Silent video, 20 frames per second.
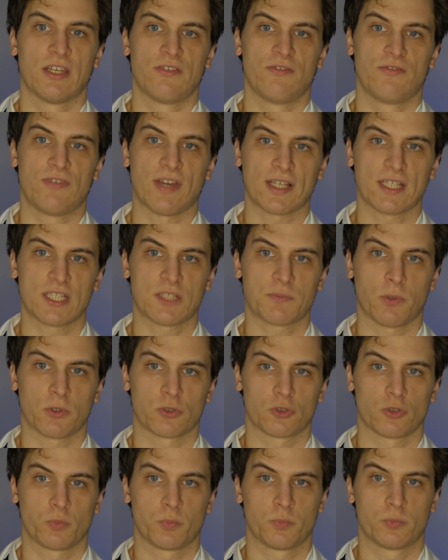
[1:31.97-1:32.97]
W jaki
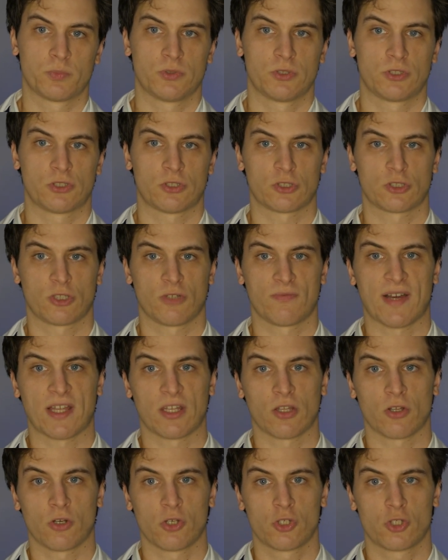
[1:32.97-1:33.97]
sposób
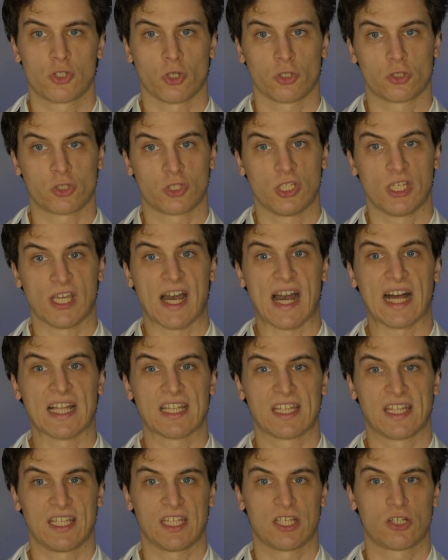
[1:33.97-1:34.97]
stosowano środki
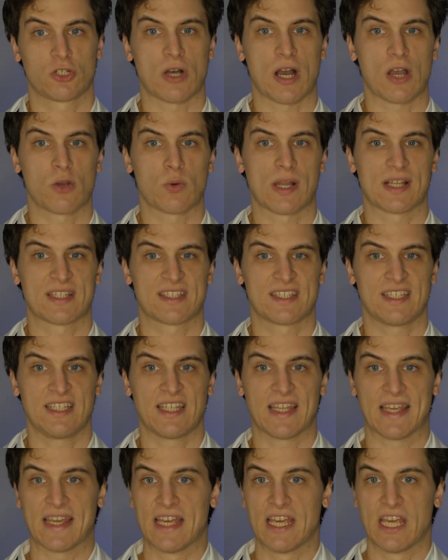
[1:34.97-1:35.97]

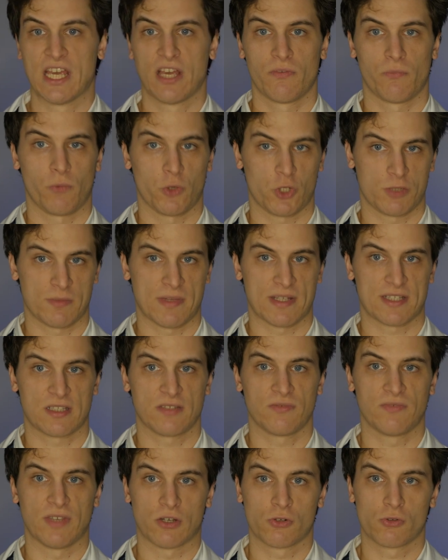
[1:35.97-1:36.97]
antykoagulacyjne w
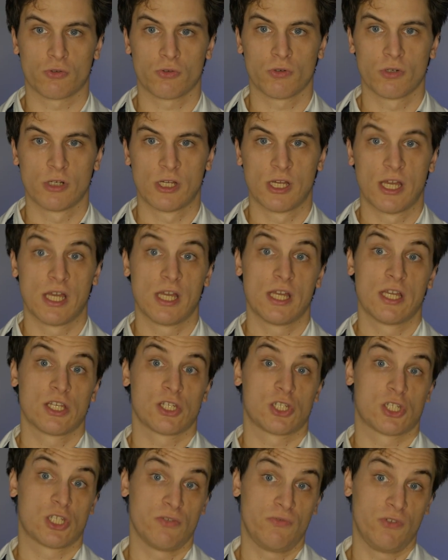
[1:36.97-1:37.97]
XVIII wieku?
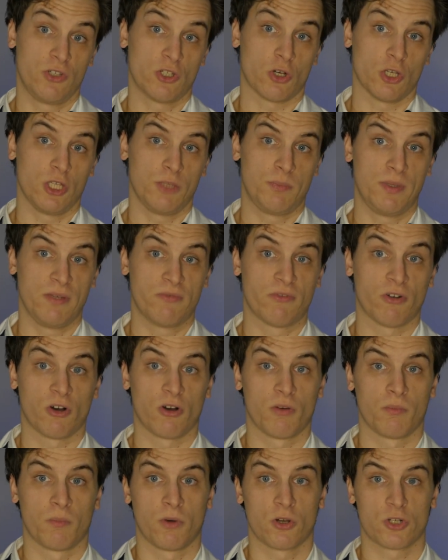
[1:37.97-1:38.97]
Czy wino i
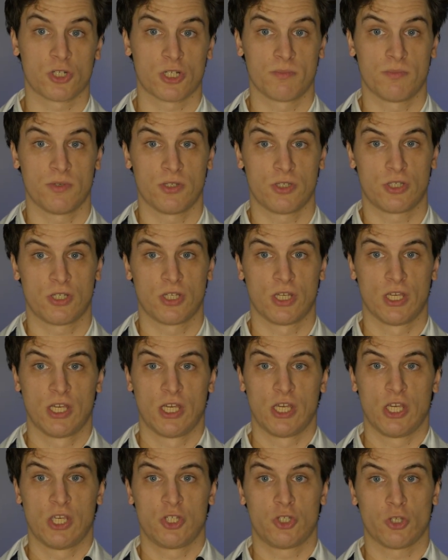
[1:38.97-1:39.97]
piwo może być
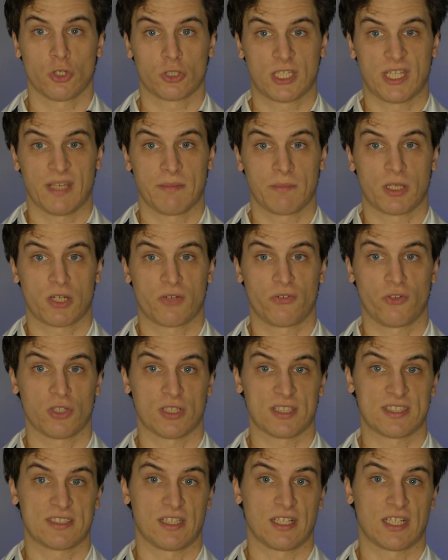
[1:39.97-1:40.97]
środkiem
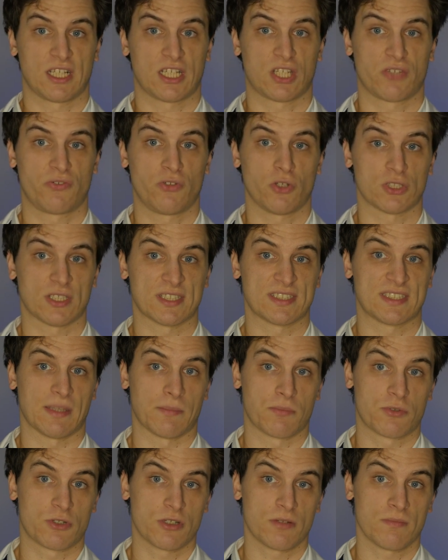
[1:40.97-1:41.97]

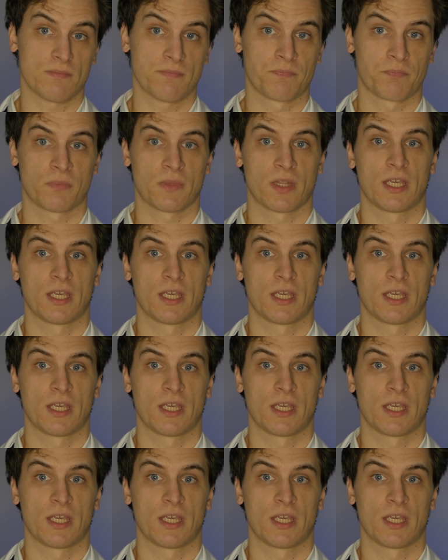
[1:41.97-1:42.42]
krwiozastępczym?